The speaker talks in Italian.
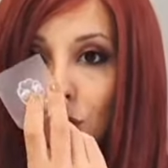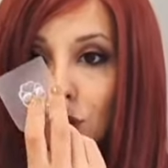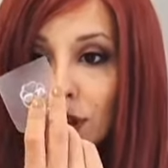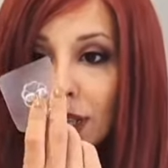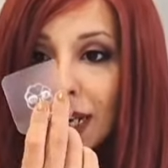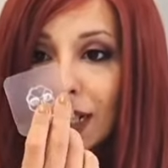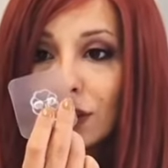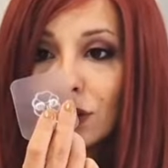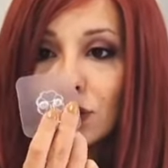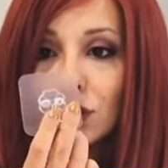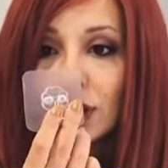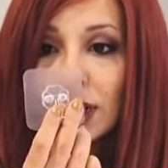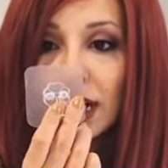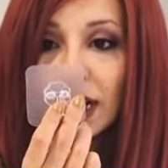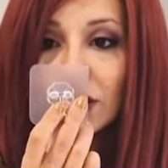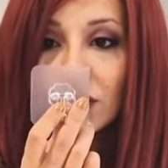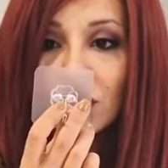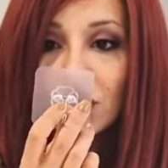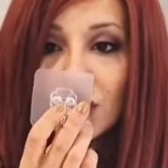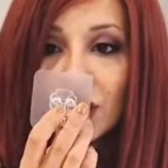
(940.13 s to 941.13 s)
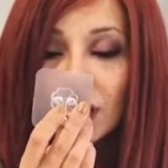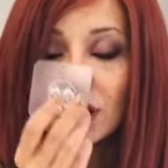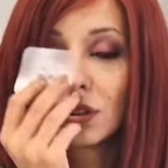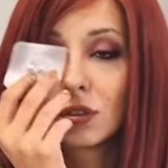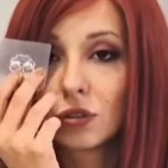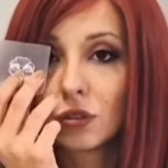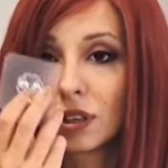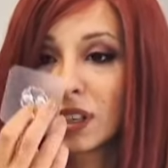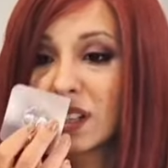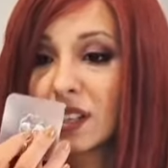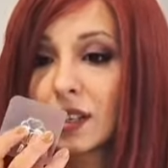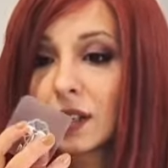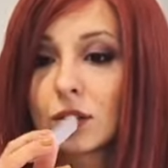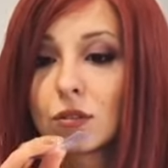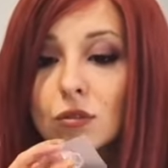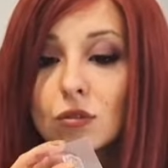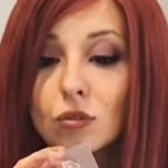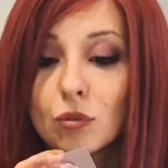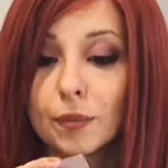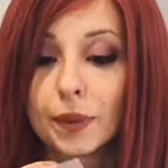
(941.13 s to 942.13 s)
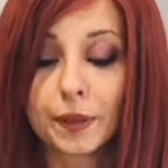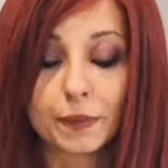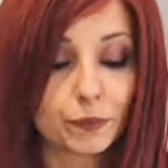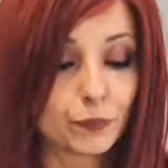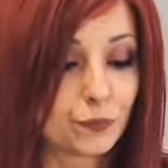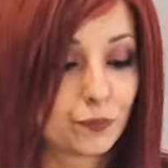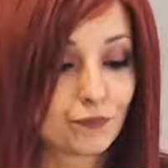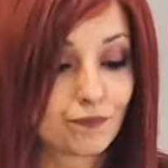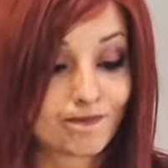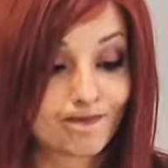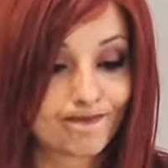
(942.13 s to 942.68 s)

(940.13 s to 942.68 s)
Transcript: con tanto di gancetto che secondo me